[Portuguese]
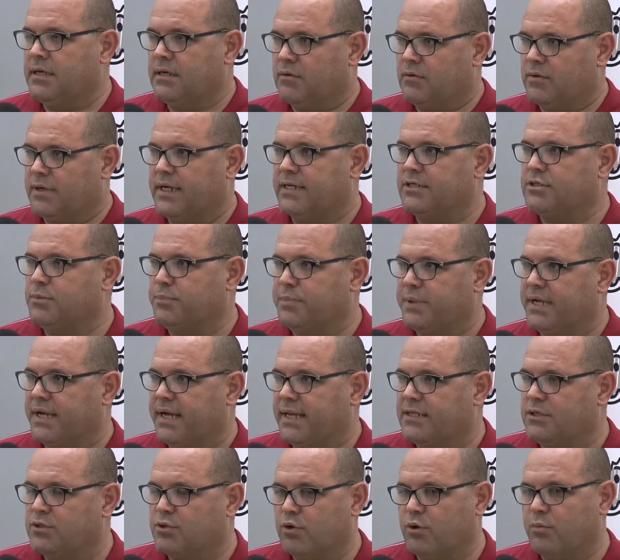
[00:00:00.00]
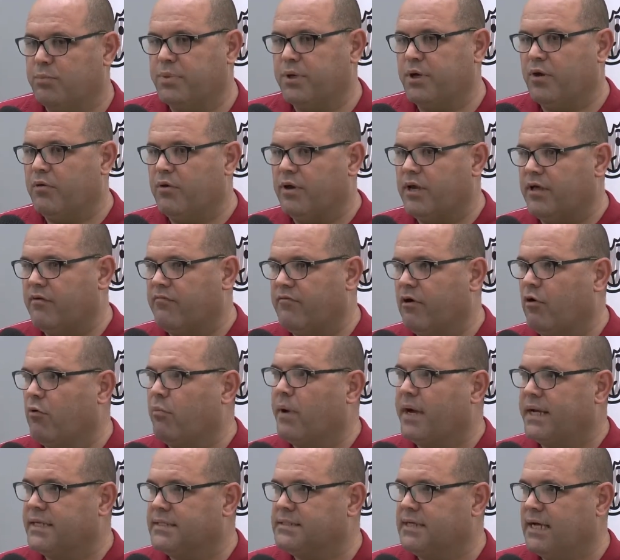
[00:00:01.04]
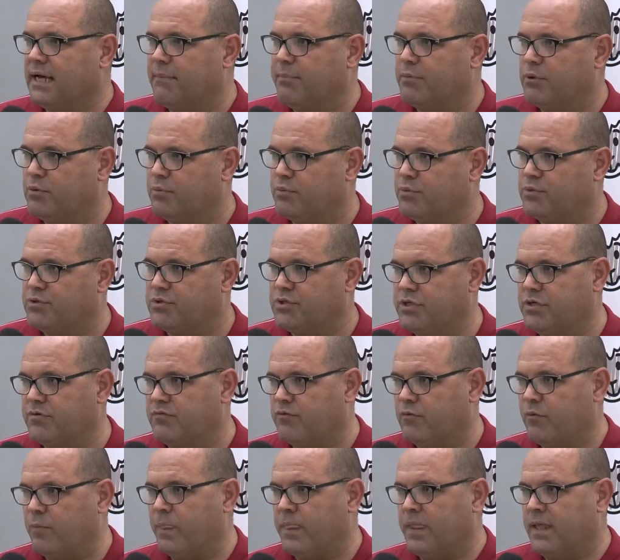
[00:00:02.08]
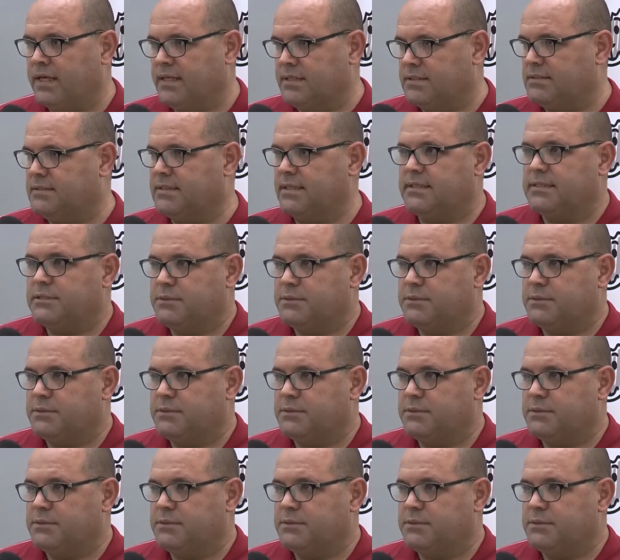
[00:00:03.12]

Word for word: no caso de picada de escorpião, e levar o mais rápido possível, sem